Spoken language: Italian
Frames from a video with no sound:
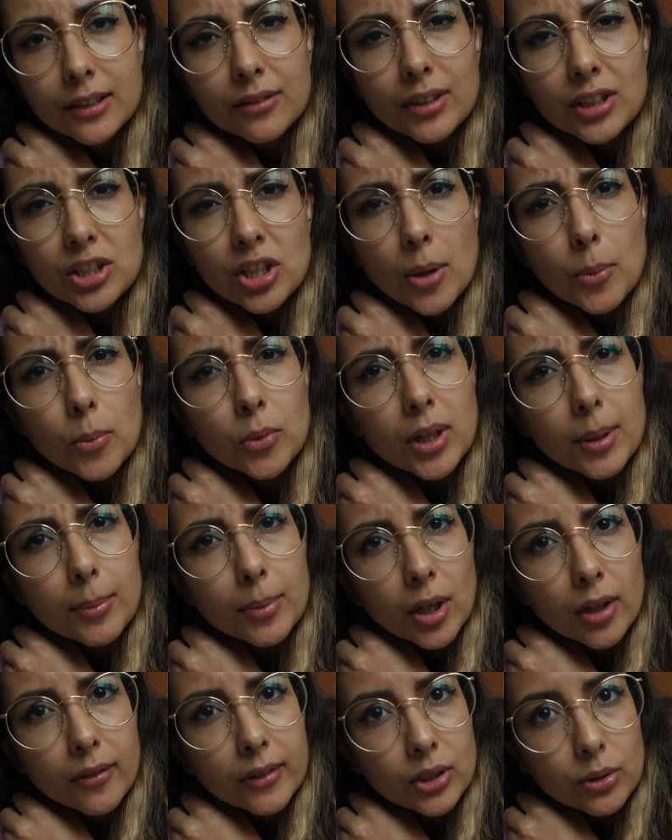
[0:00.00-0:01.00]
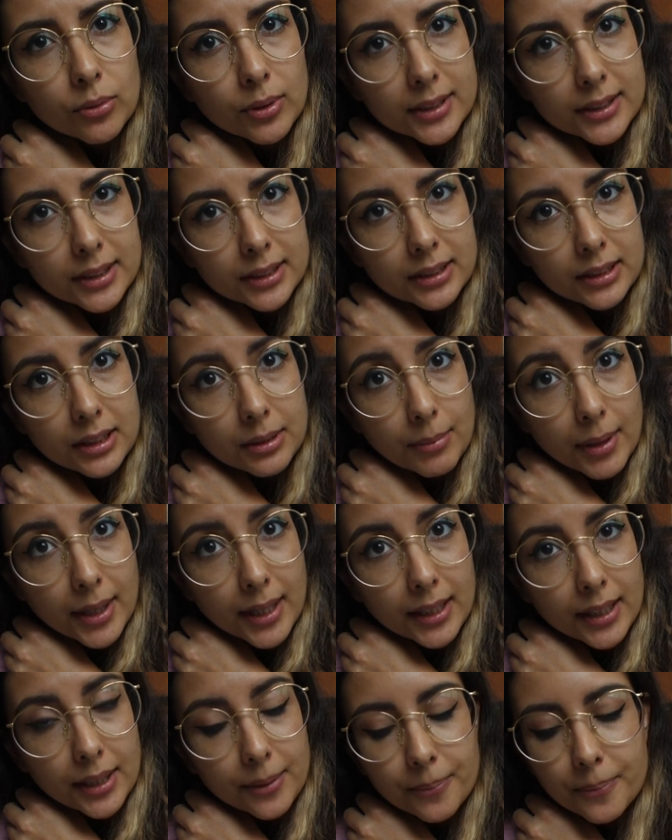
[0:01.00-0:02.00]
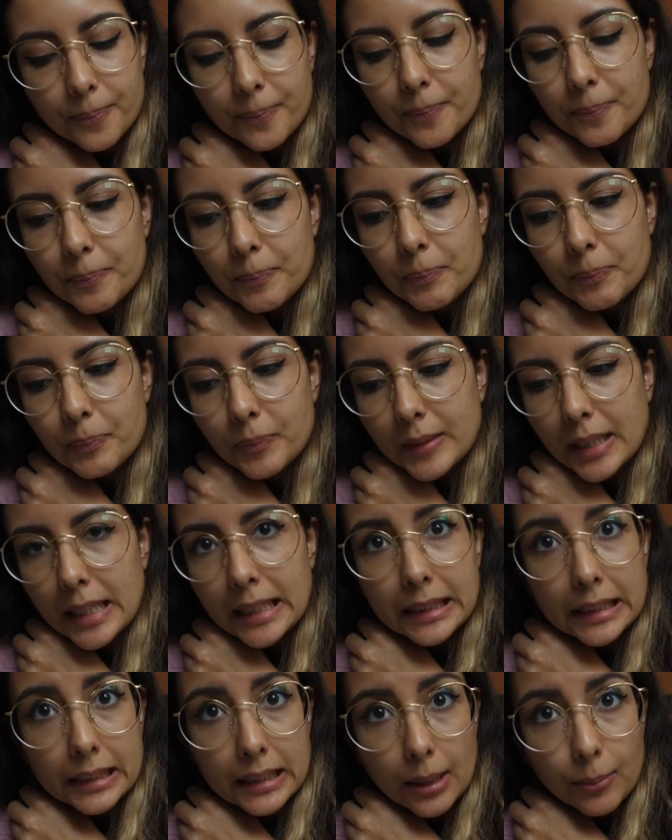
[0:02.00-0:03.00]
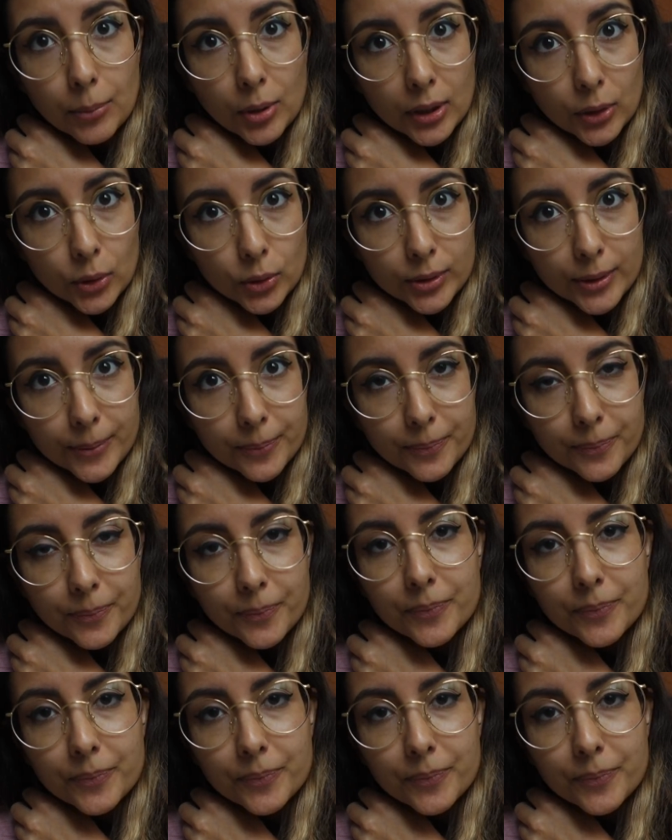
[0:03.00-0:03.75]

facciamo una prova di una settimana e teniamola così.